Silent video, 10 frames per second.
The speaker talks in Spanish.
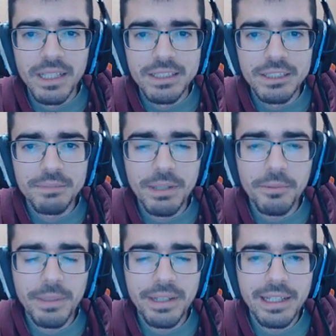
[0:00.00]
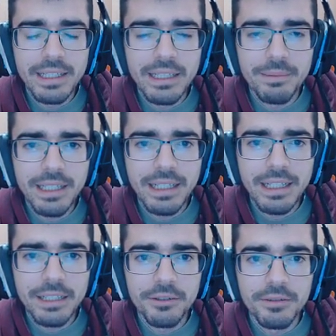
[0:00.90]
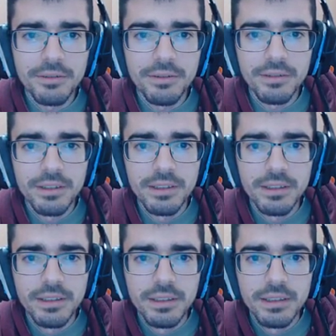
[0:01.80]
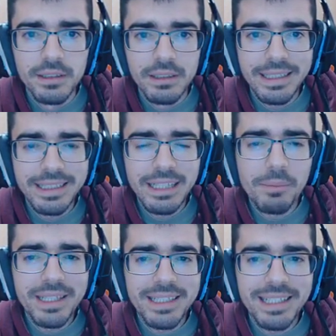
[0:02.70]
Chispazo parece que quita más que Rayo. Le ha quitado más de,